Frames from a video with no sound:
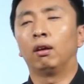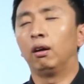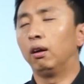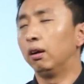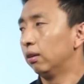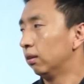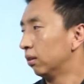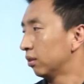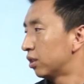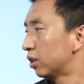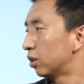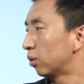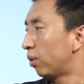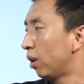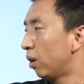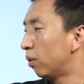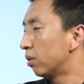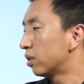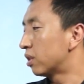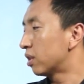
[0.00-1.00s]
啊，这是
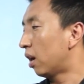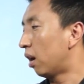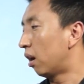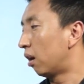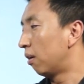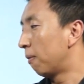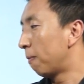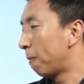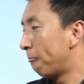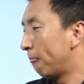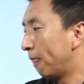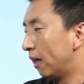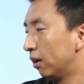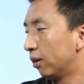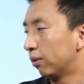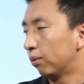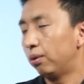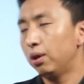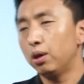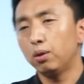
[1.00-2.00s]
困惑之二，
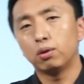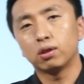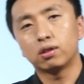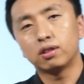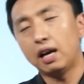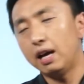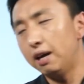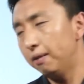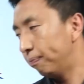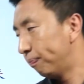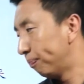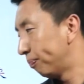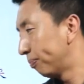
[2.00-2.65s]
困惑三。